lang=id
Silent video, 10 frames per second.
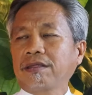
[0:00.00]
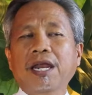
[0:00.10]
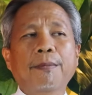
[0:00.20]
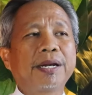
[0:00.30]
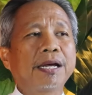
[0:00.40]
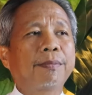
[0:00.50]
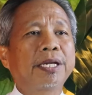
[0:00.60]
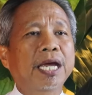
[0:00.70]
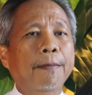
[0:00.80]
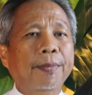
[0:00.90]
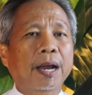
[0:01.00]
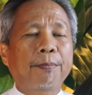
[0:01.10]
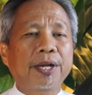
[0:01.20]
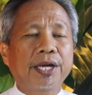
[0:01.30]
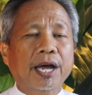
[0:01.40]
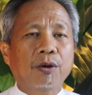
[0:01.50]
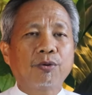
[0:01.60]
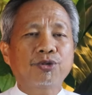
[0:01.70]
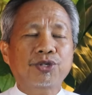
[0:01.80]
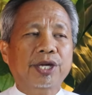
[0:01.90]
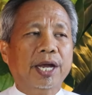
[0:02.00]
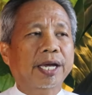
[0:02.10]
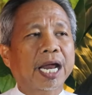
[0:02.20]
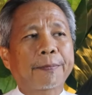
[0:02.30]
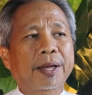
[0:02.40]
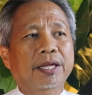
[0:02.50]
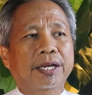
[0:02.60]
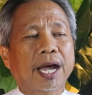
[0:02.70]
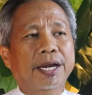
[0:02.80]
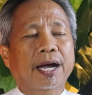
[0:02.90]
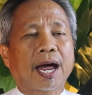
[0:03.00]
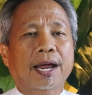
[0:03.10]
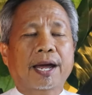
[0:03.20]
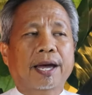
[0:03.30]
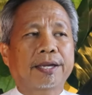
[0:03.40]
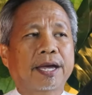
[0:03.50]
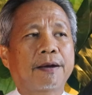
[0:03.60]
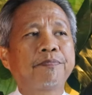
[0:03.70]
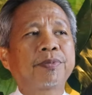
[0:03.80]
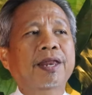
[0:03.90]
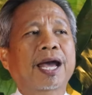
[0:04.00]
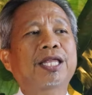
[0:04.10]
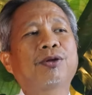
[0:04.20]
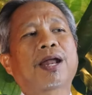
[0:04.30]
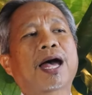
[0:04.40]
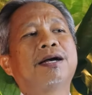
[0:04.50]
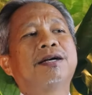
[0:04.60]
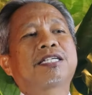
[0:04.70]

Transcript: tidak menyiapkan pendidikan khusus kira-kira apa yang terjadi dengan anak-anaknya. Nah itulah.